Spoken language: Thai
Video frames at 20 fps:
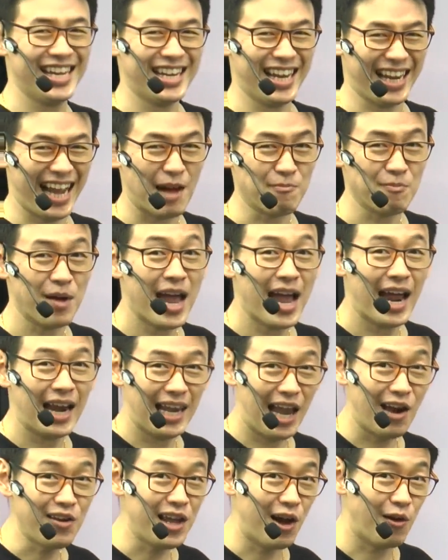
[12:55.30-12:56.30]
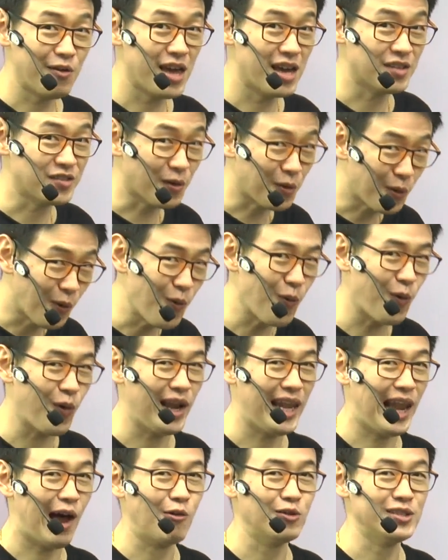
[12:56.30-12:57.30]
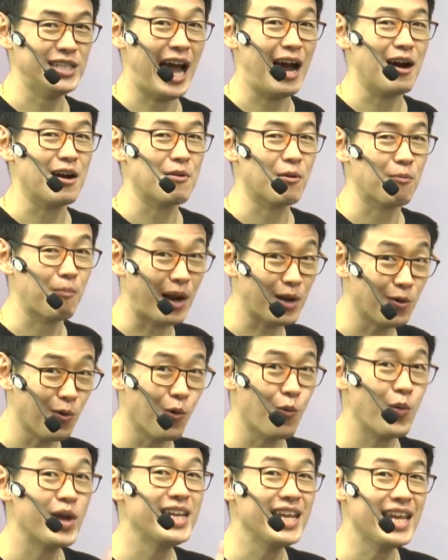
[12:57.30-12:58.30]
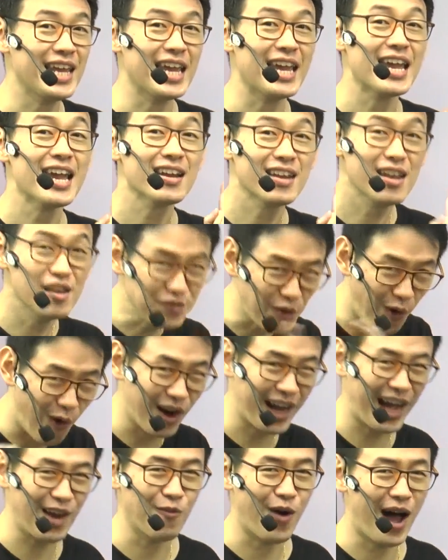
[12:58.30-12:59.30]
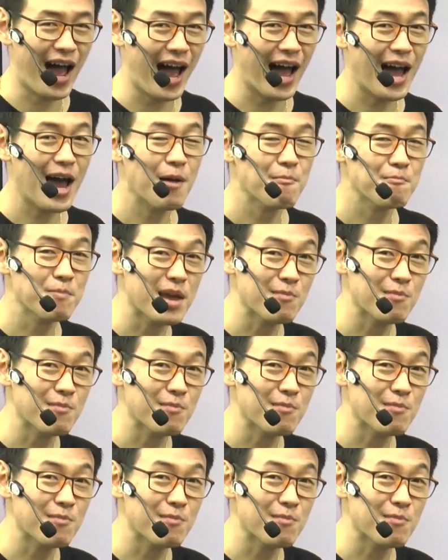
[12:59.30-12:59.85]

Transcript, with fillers: นะครับ แล้วเดี๋ยวอีกสักครู่เราจะมาดูวิธีที่ 2 กันว่ามี